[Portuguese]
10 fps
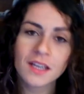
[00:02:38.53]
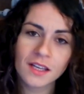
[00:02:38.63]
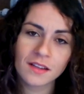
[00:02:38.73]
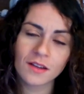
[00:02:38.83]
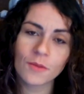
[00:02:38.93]

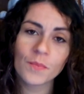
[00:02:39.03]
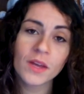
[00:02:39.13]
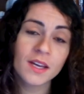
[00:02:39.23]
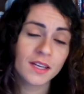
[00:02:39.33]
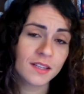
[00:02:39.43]
Então,
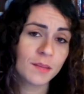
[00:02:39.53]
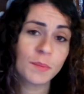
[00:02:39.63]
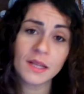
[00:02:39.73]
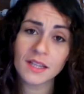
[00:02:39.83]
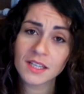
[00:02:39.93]

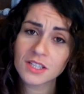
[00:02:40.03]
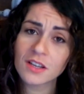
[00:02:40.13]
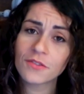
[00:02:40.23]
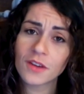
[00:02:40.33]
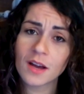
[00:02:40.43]
independente
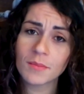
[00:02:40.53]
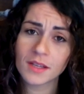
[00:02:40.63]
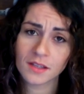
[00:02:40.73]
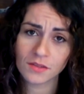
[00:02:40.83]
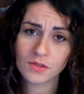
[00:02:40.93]
da
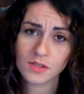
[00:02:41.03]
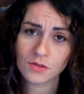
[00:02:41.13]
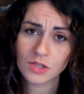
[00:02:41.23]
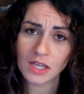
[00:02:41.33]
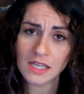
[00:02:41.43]
ferramenta que você
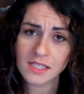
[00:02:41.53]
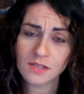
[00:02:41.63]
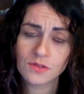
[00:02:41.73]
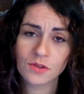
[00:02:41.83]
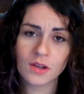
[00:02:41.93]

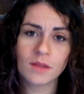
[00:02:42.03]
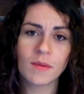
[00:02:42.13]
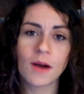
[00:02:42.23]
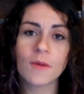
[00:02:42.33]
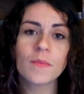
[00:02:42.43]
utiliza no seu
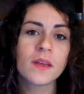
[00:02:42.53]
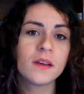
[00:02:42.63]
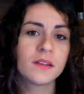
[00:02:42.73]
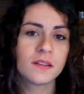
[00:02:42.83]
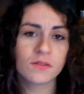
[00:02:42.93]
animal,
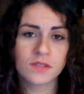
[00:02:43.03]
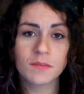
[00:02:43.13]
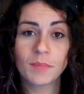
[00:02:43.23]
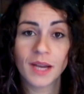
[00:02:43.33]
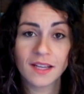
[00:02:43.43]
não
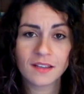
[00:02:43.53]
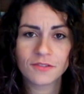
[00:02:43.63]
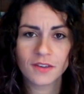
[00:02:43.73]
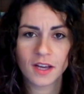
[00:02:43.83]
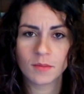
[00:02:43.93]
se prenda a
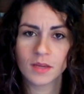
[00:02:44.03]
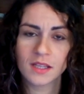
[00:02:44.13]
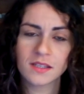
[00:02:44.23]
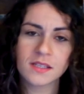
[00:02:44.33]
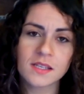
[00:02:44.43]

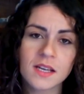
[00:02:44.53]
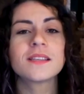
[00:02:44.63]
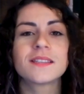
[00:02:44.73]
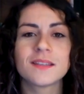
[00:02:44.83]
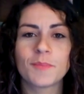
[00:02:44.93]
ferramentas,
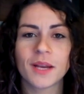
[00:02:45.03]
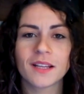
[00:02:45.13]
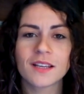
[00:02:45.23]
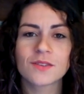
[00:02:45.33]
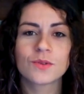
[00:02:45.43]
se
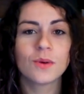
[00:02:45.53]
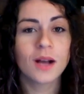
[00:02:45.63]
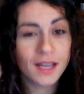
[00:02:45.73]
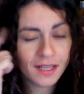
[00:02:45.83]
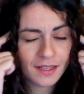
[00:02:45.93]
prenda à
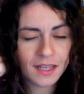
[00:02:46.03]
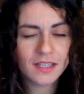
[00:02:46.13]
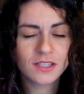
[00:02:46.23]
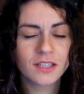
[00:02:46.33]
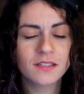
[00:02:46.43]
sua
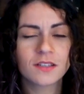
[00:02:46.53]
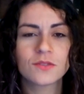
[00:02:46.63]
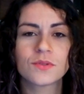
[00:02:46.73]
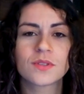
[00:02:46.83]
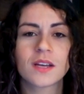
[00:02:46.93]
inteligência
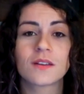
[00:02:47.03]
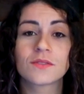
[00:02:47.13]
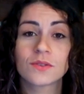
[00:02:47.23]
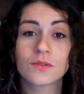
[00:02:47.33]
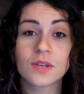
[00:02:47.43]
de usar
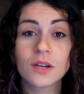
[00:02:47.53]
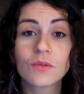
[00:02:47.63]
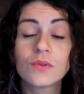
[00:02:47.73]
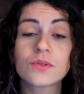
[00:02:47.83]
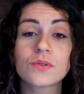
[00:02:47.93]
os seus
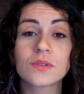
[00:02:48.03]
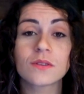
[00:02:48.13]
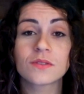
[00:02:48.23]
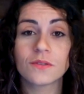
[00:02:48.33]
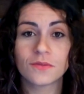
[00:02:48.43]
recursos
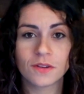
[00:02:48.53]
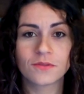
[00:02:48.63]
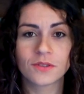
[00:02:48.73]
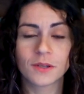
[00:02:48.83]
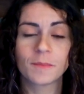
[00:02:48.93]
ao seu
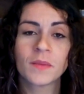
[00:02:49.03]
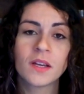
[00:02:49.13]
favor.